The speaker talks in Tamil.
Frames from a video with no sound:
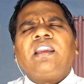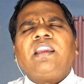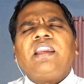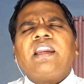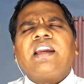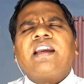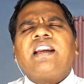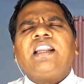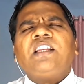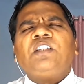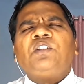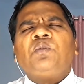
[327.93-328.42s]

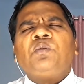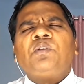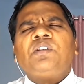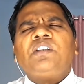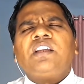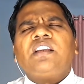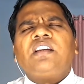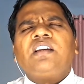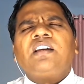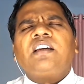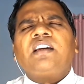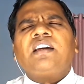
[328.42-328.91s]
எங்களை
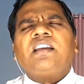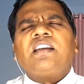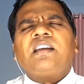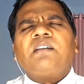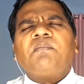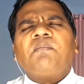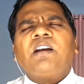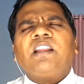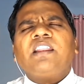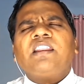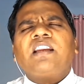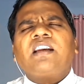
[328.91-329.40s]
சுற்றி இருக்கின்ற
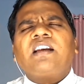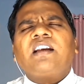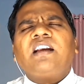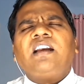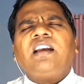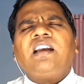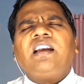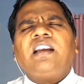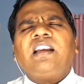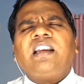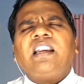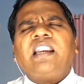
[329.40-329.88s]

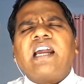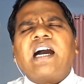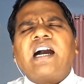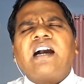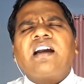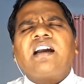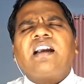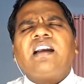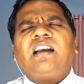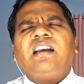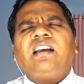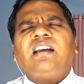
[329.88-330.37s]
மனிதர்கள்
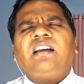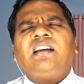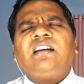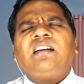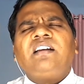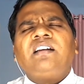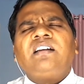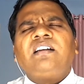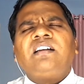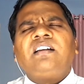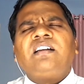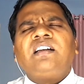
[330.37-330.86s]
நாங்கள்
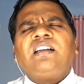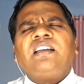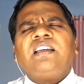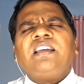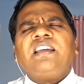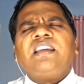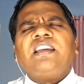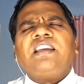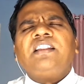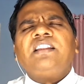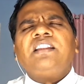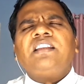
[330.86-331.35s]

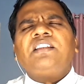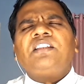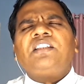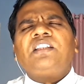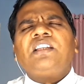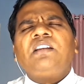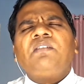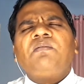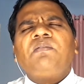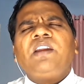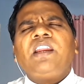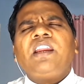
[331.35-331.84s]
இந்த
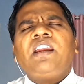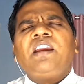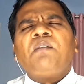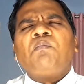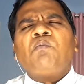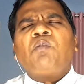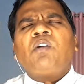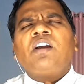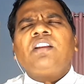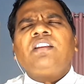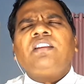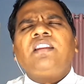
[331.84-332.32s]
சிலுவையை
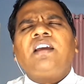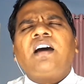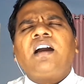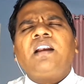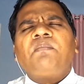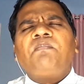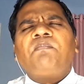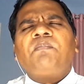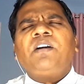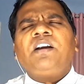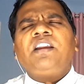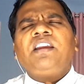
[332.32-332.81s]

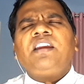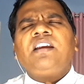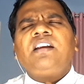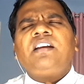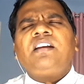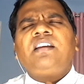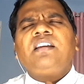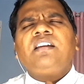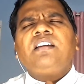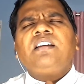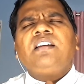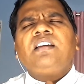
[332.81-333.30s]
முழந்தால்
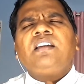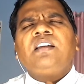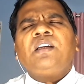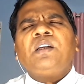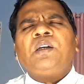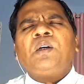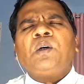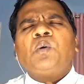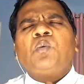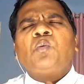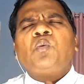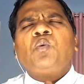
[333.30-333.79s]
படியிட்டு
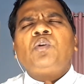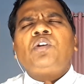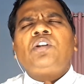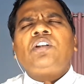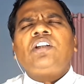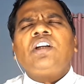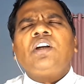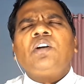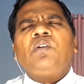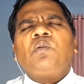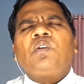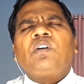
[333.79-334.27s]

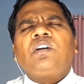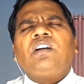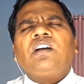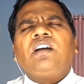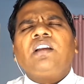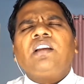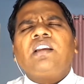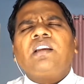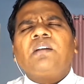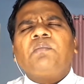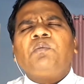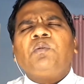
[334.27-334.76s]
உற்று
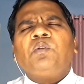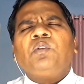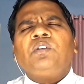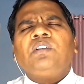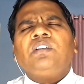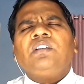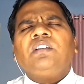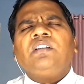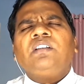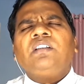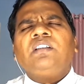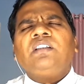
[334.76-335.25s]
நோக்குகின்ற
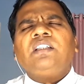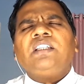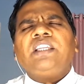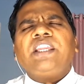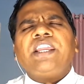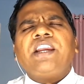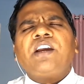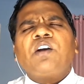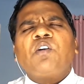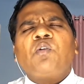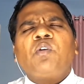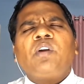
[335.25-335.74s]
போது
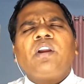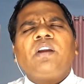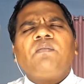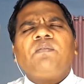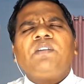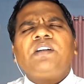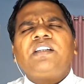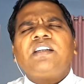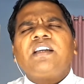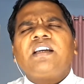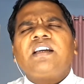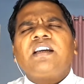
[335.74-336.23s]
எங்களுடைய
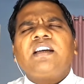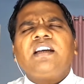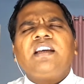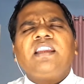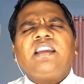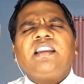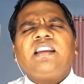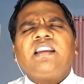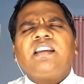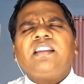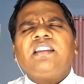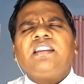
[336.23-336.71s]

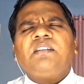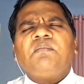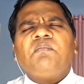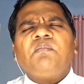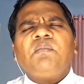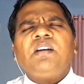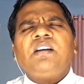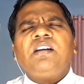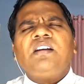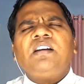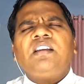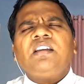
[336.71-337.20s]
விஷக்கடியிலிருந்து
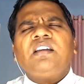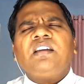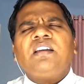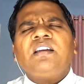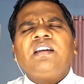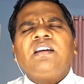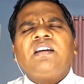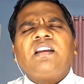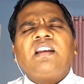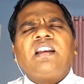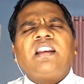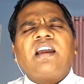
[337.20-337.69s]
மீண்டு
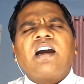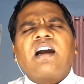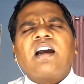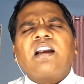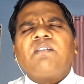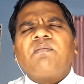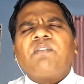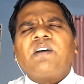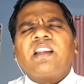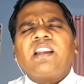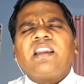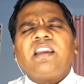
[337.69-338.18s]

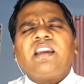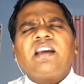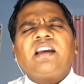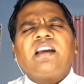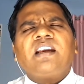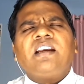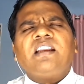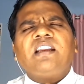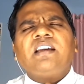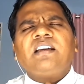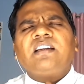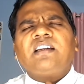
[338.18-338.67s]
நாங்கள் வர
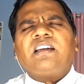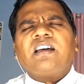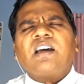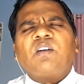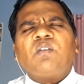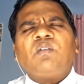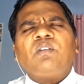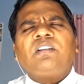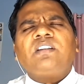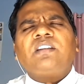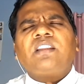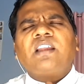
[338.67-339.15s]
எங்களுக்கு
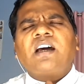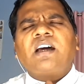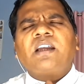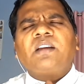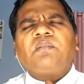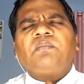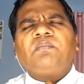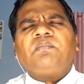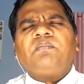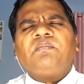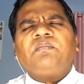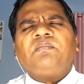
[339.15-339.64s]
அருள்
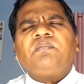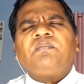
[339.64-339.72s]
தாரும்